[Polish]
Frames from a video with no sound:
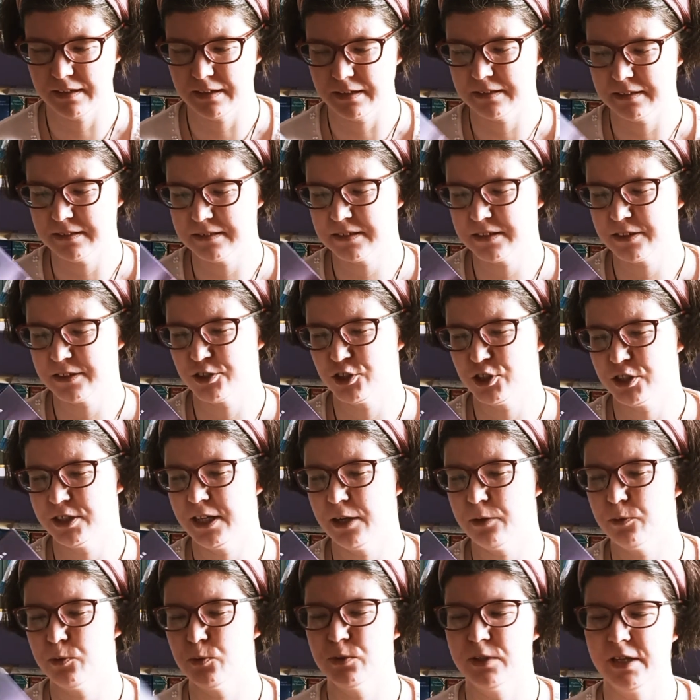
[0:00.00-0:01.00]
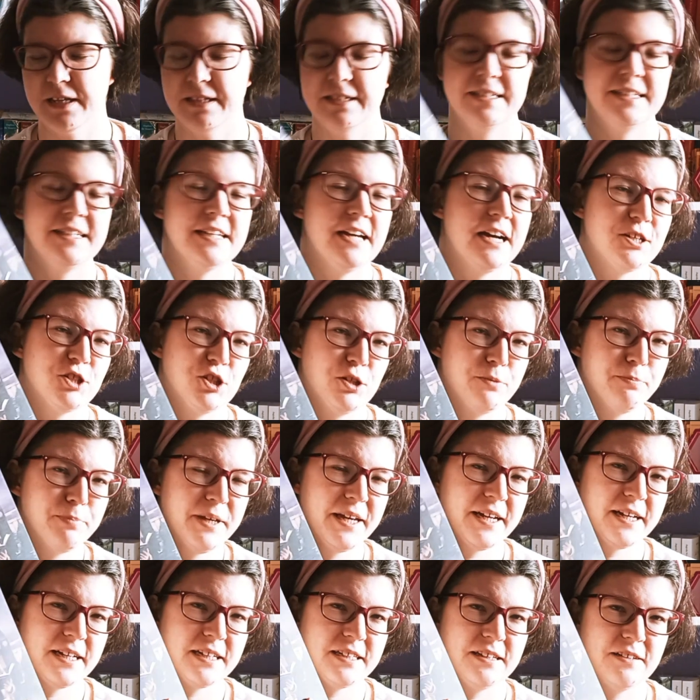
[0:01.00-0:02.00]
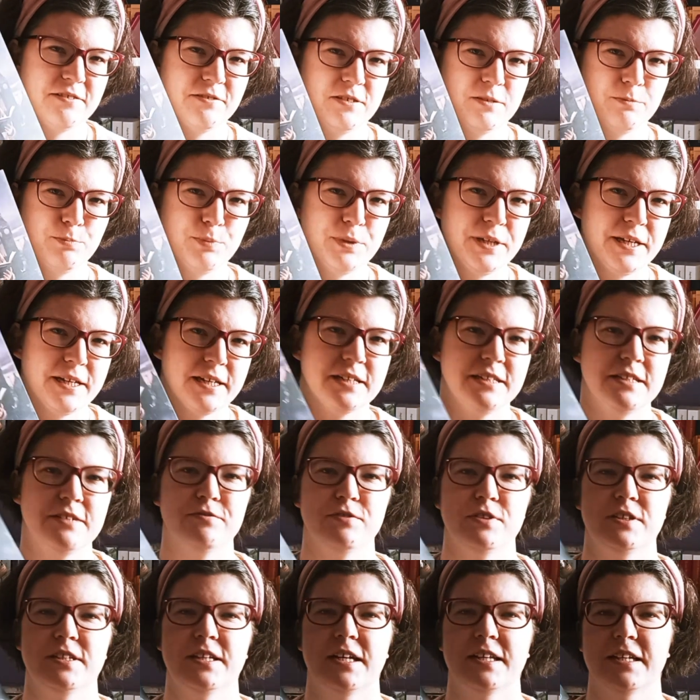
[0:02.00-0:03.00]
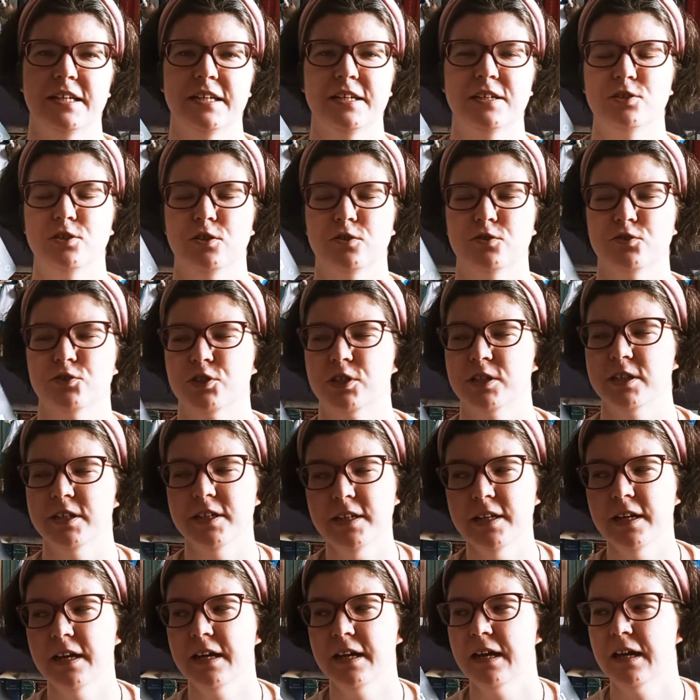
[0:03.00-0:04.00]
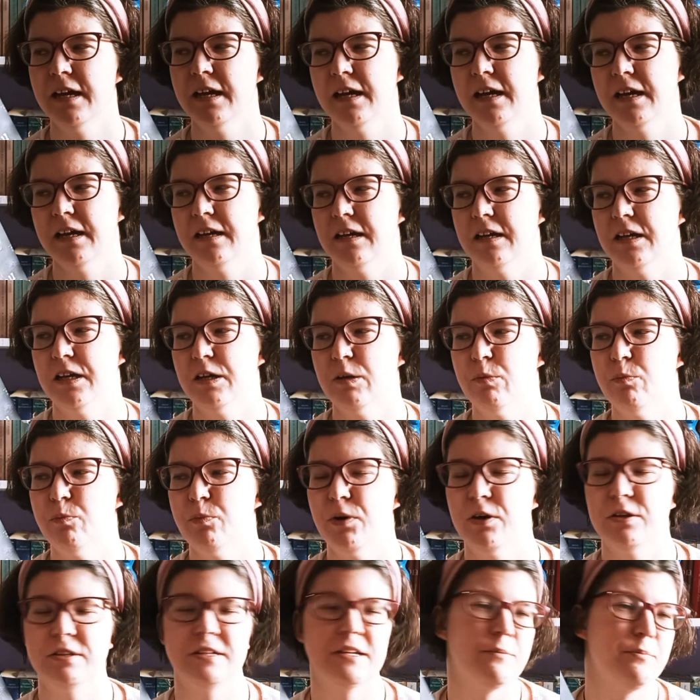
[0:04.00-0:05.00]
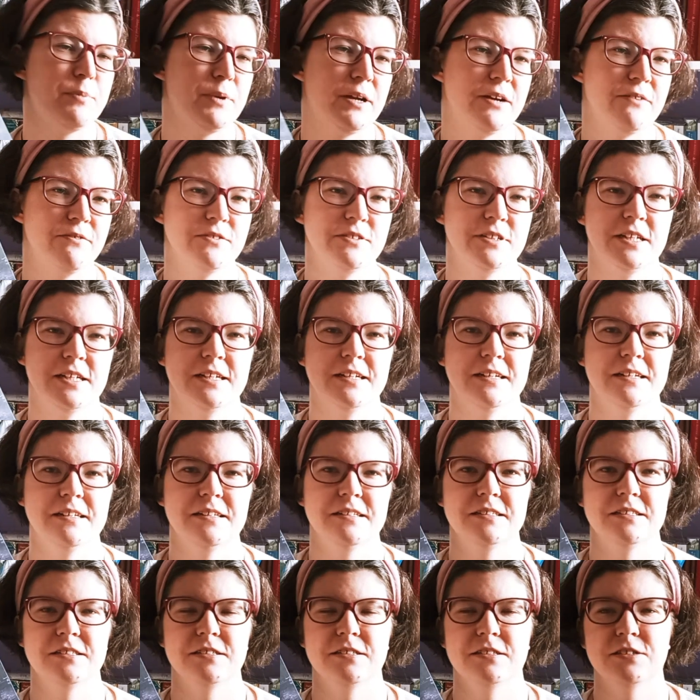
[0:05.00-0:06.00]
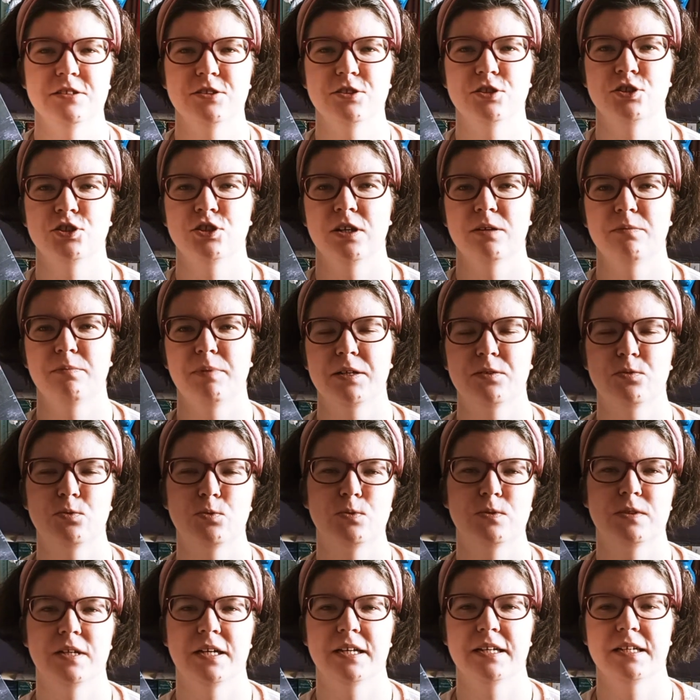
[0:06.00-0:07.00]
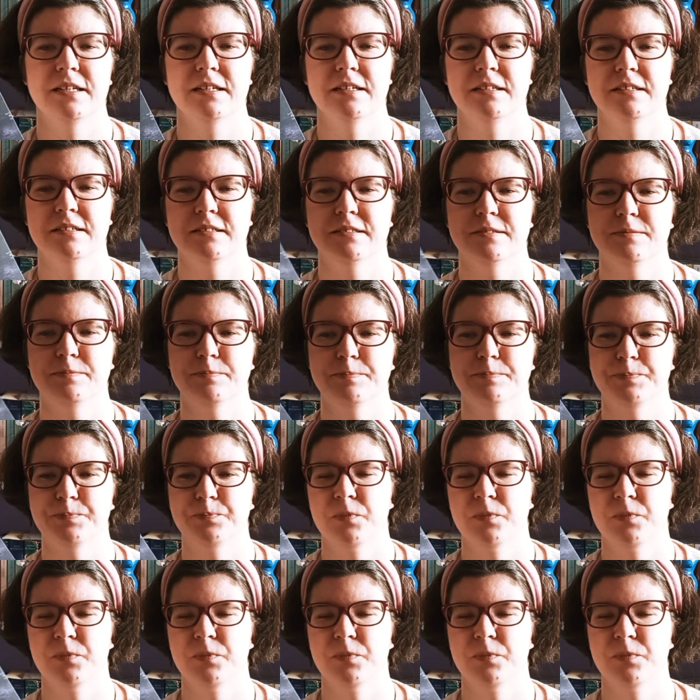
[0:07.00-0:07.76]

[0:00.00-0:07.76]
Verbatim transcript: skrzydełku tej jakże piękne, pięknie wydanej książki, bo naprawdę trzeba tutaj mm,